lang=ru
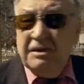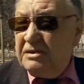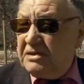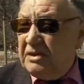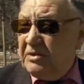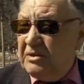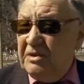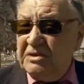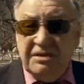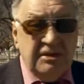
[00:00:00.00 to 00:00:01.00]
Самое
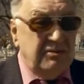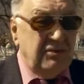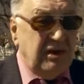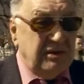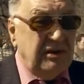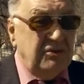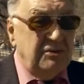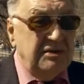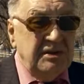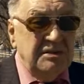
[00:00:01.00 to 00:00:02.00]
место ему. Когда-то
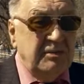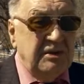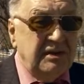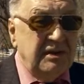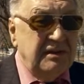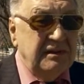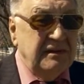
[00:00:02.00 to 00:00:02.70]
он здесь был, да.